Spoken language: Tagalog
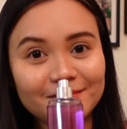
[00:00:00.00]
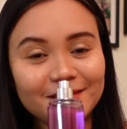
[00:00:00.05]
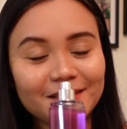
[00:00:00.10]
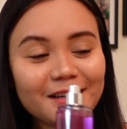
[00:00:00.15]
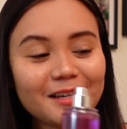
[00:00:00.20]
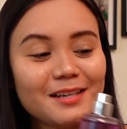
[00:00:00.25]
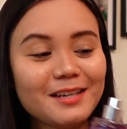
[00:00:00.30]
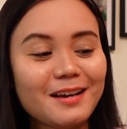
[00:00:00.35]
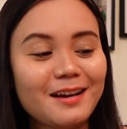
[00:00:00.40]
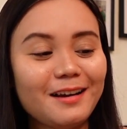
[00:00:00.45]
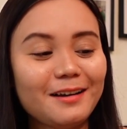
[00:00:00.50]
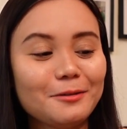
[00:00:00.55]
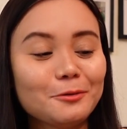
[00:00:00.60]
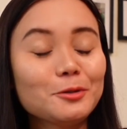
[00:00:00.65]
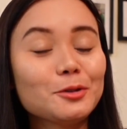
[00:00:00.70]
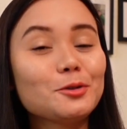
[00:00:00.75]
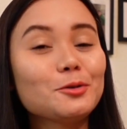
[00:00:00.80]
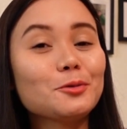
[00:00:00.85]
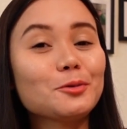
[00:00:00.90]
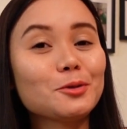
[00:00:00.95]
Kaya
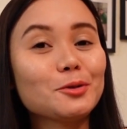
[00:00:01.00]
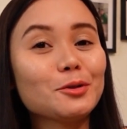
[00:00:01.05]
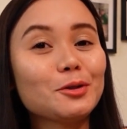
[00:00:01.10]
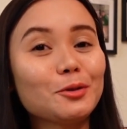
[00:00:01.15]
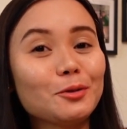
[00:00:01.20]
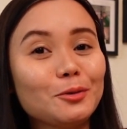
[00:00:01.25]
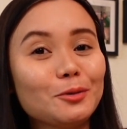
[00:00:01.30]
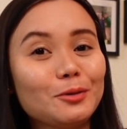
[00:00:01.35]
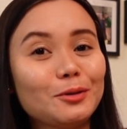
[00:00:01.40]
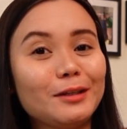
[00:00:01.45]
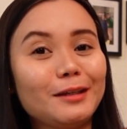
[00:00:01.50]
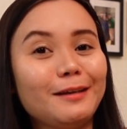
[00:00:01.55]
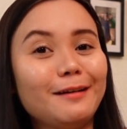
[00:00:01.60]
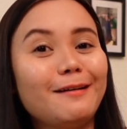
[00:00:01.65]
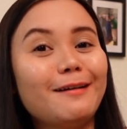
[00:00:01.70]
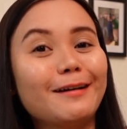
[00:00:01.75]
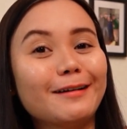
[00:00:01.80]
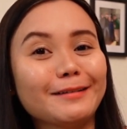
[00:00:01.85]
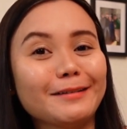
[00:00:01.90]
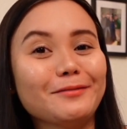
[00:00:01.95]
gustong-gusto ito ni
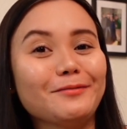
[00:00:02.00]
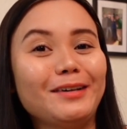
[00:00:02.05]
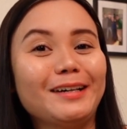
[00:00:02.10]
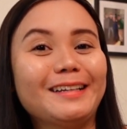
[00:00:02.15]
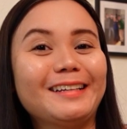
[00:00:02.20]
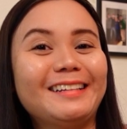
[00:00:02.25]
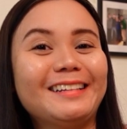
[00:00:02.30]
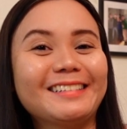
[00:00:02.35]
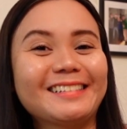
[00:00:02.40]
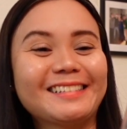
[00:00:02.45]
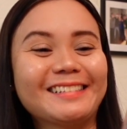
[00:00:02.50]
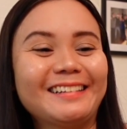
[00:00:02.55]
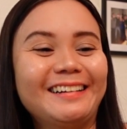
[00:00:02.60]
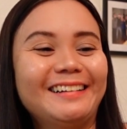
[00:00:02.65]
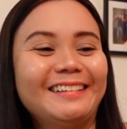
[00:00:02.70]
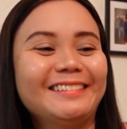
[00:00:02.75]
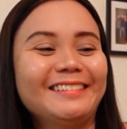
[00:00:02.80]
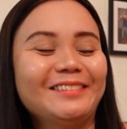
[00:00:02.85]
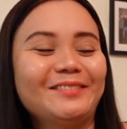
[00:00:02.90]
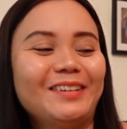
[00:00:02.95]
Heart Evangelista,
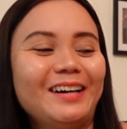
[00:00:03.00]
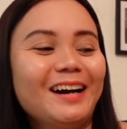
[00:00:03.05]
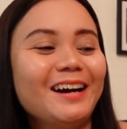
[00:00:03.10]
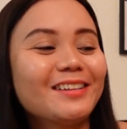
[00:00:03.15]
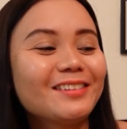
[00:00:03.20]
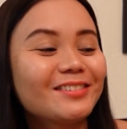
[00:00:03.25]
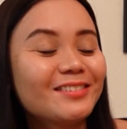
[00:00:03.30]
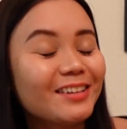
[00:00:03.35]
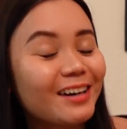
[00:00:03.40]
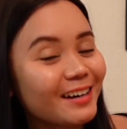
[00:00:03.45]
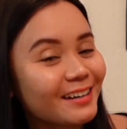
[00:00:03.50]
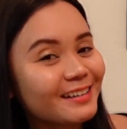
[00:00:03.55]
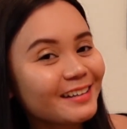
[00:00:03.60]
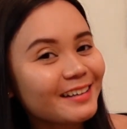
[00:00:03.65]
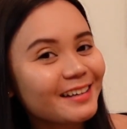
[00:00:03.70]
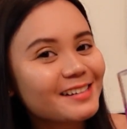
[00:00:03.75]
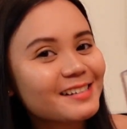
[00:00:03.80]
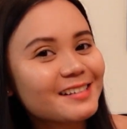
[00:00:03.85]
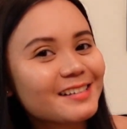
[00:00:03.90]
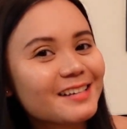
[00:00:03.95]
di ba?
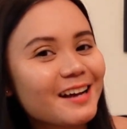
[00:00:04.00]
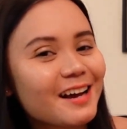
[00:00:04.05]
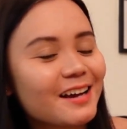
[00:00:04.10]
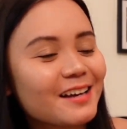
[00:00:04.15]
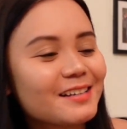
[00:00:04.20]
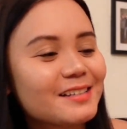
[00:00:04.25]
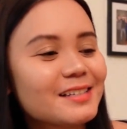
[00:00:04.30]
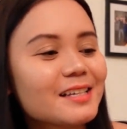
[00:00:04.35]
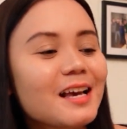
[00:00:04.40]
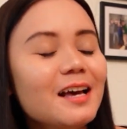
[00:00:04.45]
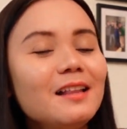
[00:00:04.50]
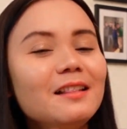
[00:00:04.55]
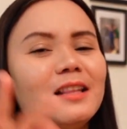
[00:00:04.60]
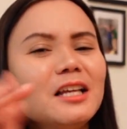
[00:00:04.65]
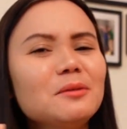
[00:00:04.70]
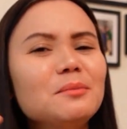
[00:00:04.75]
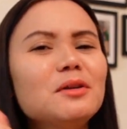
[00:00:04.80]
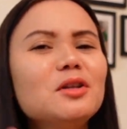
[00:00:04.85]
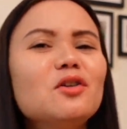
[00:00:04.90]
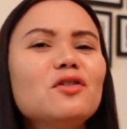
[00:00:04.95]
Darkest, guys!
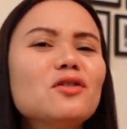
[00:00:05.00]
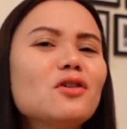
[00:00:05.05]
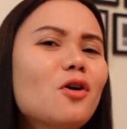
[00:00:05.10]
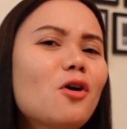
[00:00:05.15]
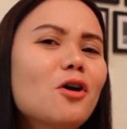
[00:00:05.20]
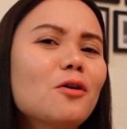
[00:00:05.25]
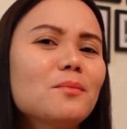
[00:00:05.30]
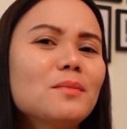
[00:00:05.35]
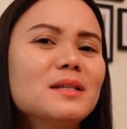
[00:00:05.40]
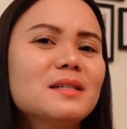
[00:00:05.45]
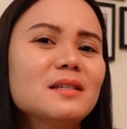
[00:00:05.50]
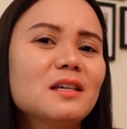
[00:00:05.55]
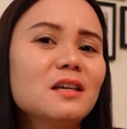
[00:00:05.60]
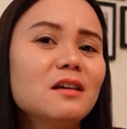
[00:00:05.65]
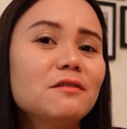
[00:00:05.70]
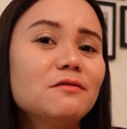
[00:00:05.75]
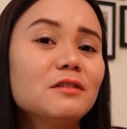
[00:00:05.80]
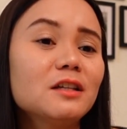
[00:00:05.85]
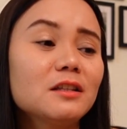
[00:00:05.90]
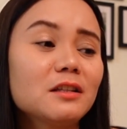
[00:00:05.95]
Let me know in the comments
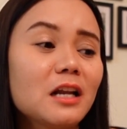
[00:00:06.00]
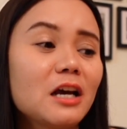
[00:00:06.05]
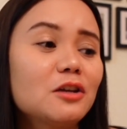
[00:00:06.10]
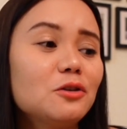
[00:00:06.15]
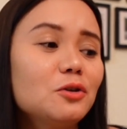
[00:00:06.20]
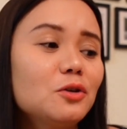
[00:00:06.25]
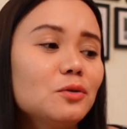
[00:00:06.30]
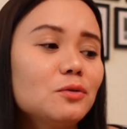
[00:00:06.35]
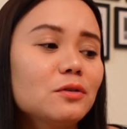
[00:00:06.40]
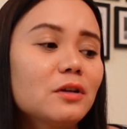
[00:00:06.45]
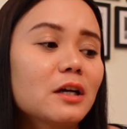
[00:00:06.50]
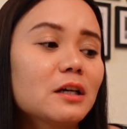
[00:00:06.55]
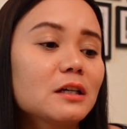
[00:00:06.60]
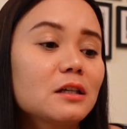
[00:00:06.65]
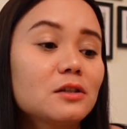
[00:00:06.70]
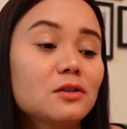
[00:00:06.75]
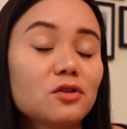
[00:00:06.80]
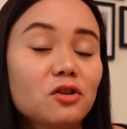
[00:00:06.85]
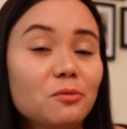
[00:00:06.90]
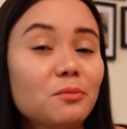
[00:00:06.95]
if na-try nyo yung
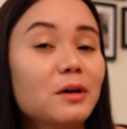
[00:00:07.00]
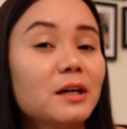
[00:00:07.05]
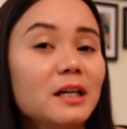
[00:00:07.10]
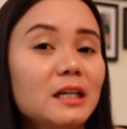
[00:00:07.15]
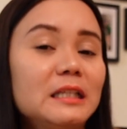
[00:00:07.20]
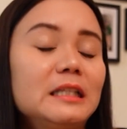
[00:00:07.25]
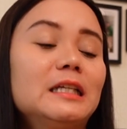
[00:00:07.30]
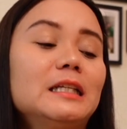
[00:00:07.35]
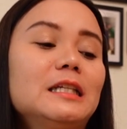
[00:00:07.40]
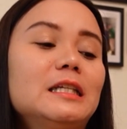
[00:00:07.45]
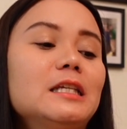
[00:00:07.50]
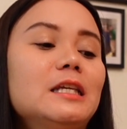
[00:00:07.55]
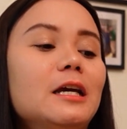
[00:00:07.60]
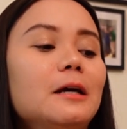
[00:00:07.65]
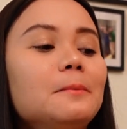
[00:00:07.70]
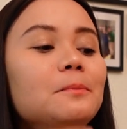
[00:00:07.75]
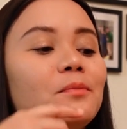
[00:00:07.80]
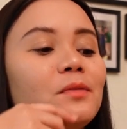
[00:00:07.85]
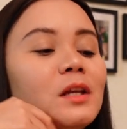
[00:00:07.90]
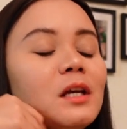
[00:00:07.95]
Darkest. Sobrang ganda din niya.
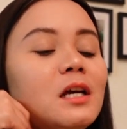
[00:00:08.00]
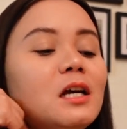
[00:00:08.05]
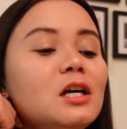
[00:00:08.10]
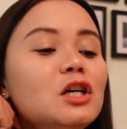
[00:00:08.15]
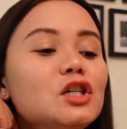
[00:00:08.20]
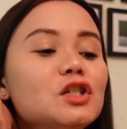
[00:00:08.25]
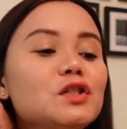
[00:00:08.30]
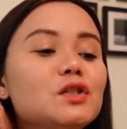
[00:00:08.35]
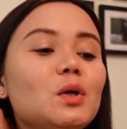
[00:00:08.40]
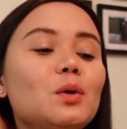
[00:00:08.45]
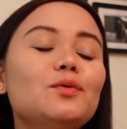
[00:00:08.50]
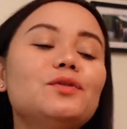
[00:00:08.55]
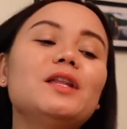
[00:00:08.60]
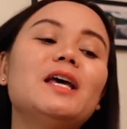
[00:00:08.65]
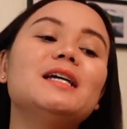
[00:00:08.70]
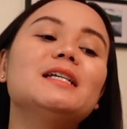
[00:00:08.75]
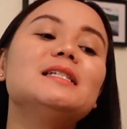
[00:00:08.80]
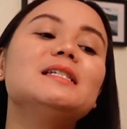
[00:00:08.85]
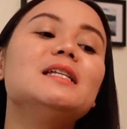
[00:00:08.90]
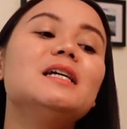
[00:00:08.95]
So,
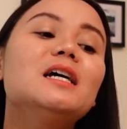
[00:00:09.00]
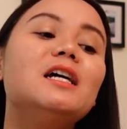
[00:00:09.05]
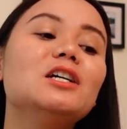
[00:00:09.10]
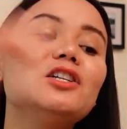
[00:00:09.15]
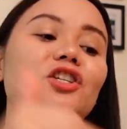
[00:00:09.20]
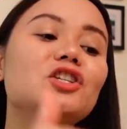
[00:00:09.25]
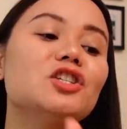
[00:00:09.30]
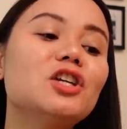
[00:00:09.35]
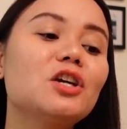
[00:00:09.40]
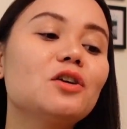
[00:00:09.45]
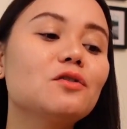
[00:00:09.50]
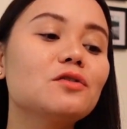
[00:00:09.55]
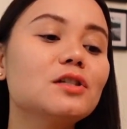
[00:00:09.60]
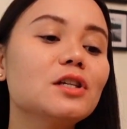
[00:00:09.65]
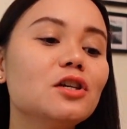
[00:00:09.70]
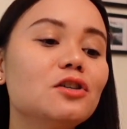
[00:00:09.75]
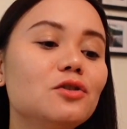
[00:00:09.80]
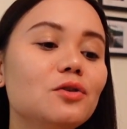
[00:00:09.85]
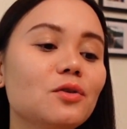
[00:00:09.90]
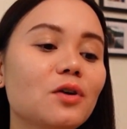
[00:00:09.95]
next na isi-share ko
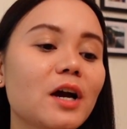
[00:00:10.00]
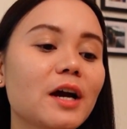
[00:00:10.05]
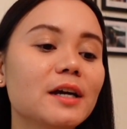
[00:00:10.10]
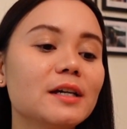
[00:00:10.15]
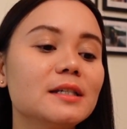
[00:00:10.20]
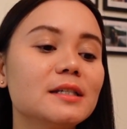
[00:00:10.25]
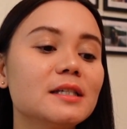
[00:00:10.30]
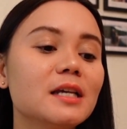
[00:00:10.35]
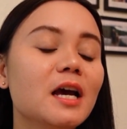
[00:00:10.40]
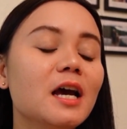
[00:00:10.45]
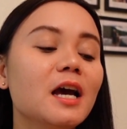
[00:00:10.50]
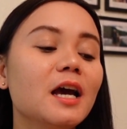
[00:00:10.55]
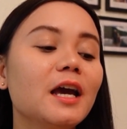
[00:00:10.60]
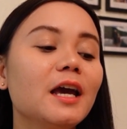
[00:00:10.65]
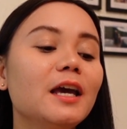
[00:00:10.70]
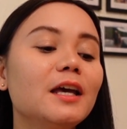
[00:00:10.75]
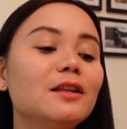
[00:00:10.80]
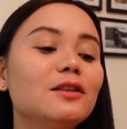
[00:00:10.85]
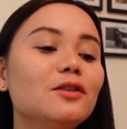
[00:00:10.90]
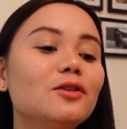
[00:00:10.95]
sa inyo, guys,
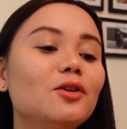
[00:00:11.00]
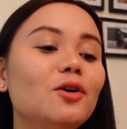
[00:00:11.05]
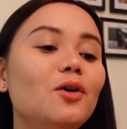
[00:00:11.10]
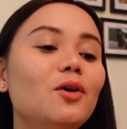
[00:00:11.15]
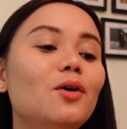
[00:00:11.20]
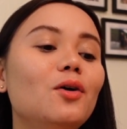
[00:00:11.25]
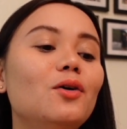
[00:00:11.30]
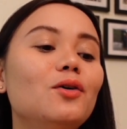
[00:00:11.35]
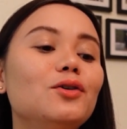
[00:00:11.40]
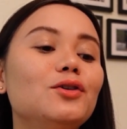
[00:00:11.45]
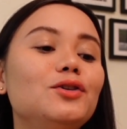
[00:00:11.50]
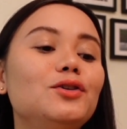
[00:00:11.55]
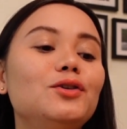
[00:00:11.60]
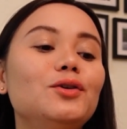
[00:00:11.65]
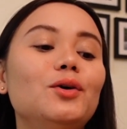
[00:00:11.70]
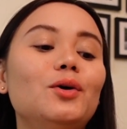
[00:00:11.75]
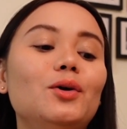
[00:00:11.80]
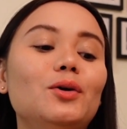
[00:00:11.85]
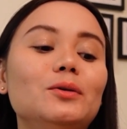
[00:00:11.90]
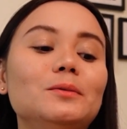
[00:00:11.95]
ito
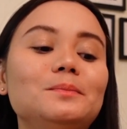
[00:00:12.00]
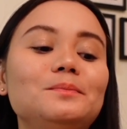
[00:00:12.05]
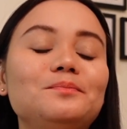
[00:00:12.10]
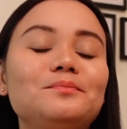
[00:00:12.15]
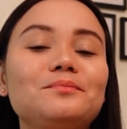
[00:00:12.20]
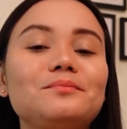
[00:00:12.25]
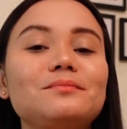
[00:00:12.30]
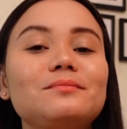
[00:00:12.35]
yung